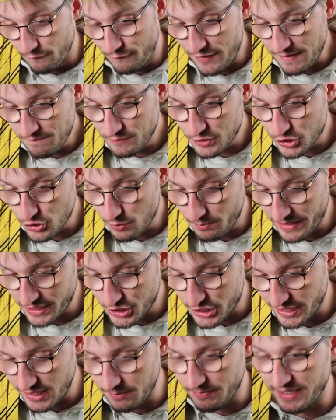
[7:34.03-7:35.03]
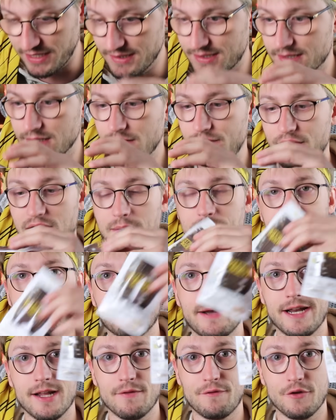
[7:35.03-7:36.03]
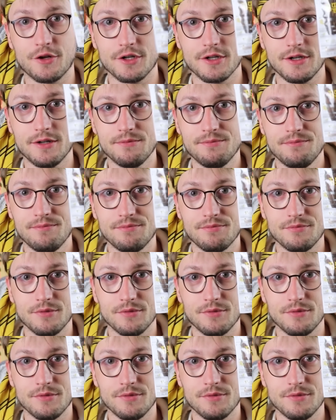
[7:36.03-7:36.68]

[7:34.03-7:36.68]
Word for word: Wenn wir schon bei Jelly Bellies sind, wir haben zwei davon drin.